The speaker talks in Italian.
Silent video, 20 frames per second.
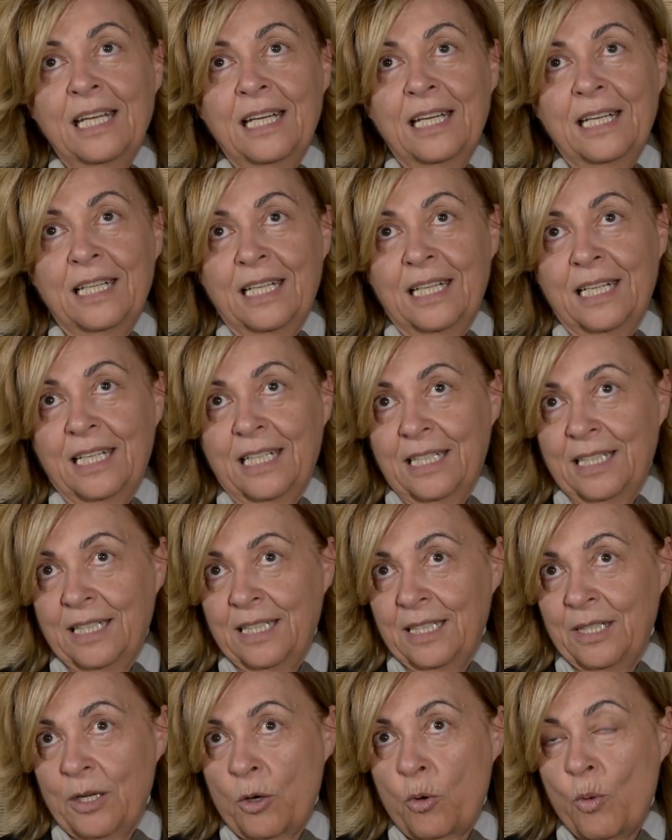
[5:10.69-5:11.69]

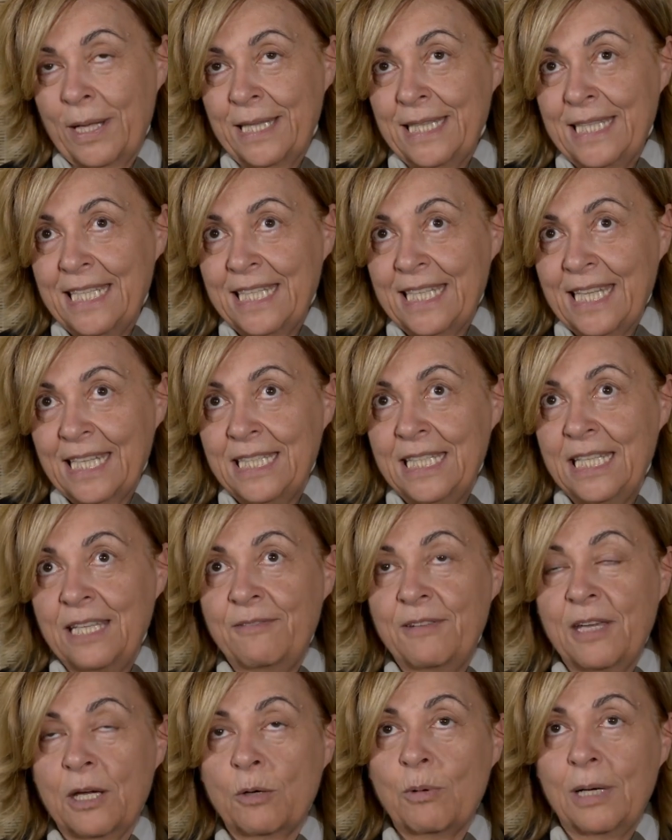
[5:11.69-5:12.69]
Uh,
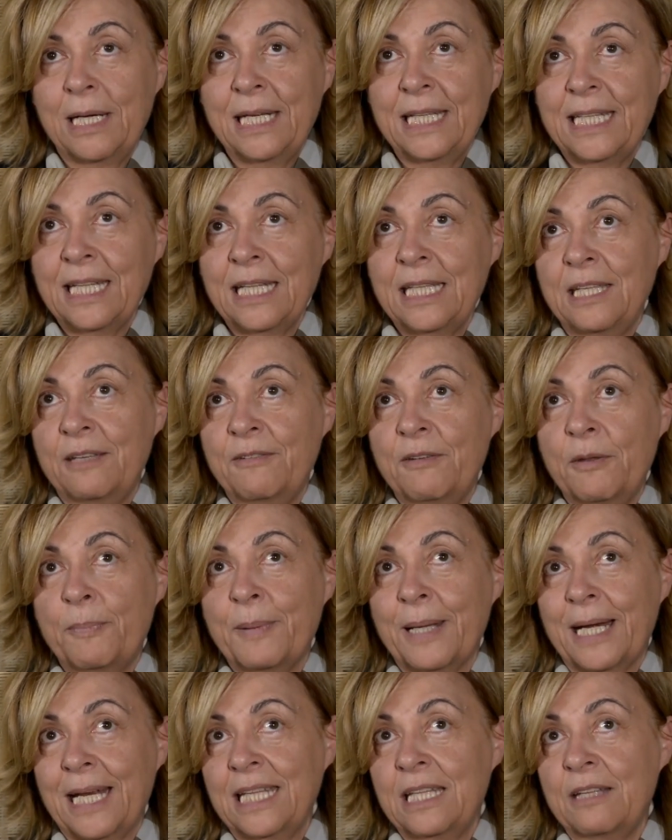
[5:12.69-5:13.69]
quantitativi e qualitativi
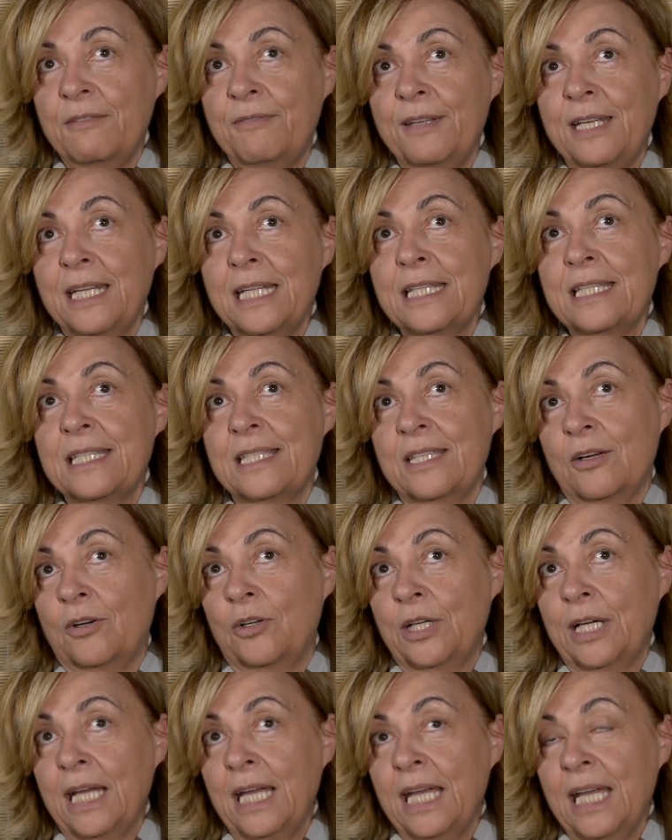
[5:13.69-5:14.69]
per la
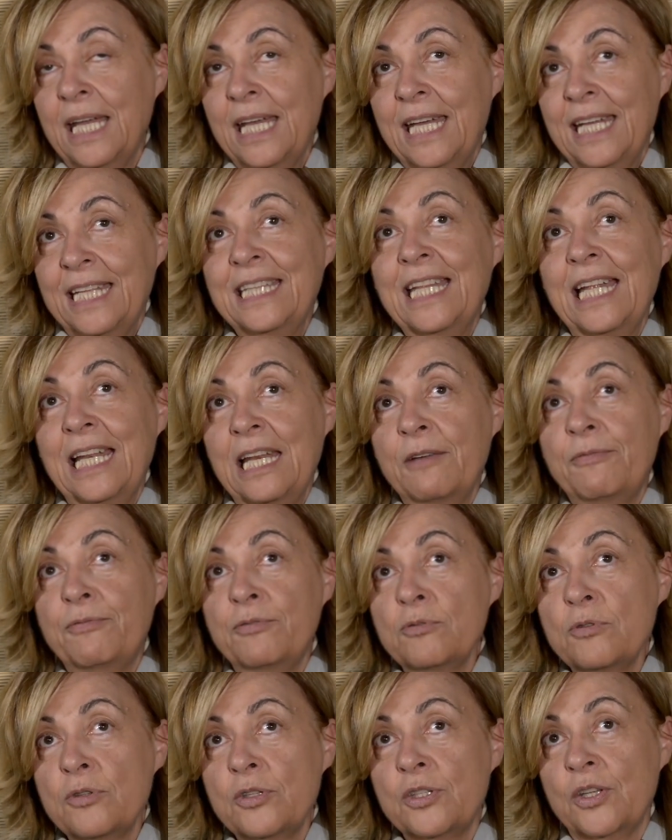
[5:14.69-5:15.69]
definizione delle
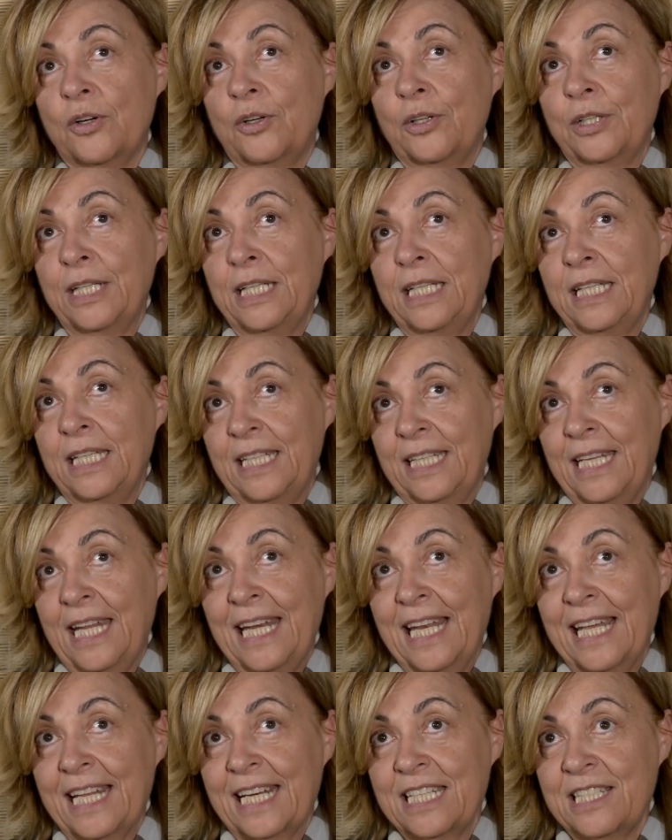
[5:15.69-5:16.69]
funzioni
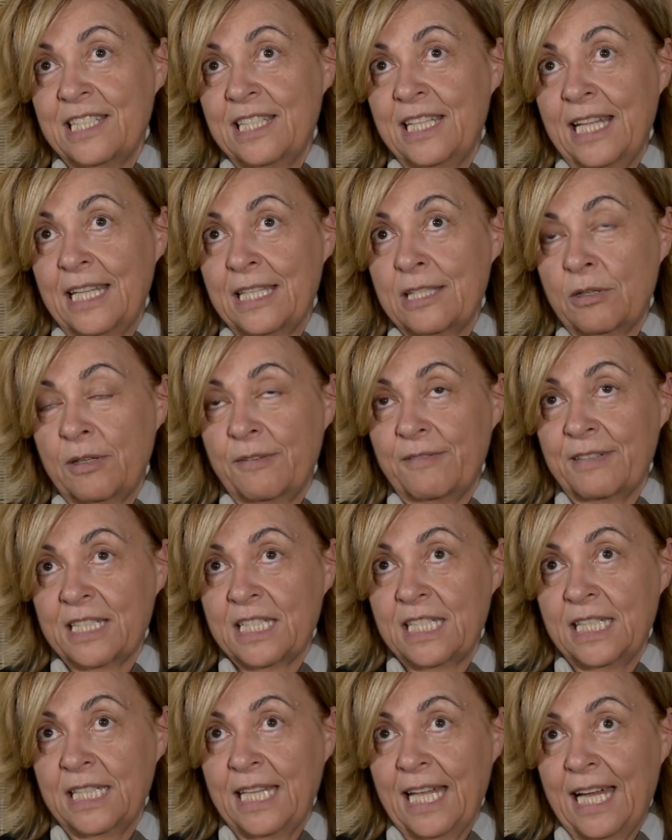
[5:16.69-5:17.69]
nella residenza
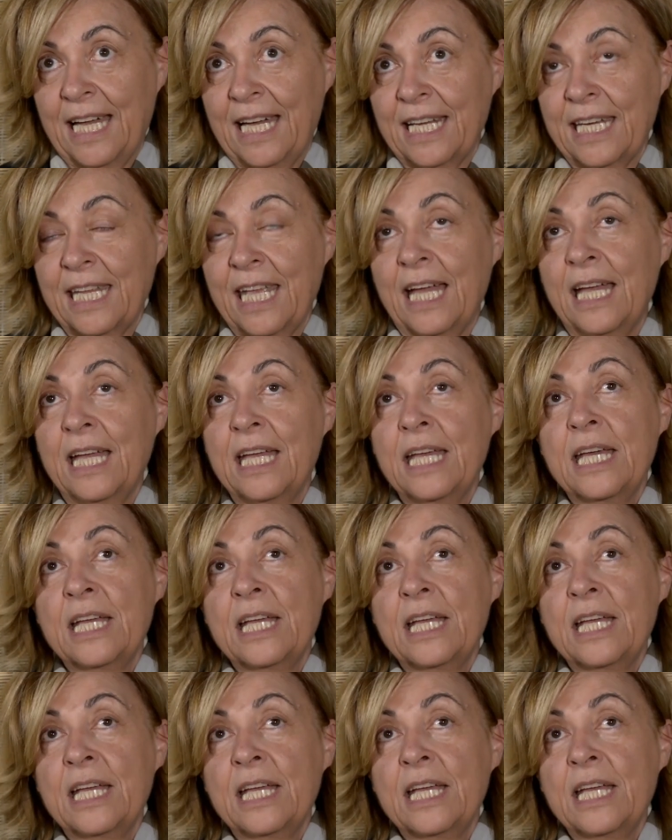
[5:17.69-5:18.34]
universitaria,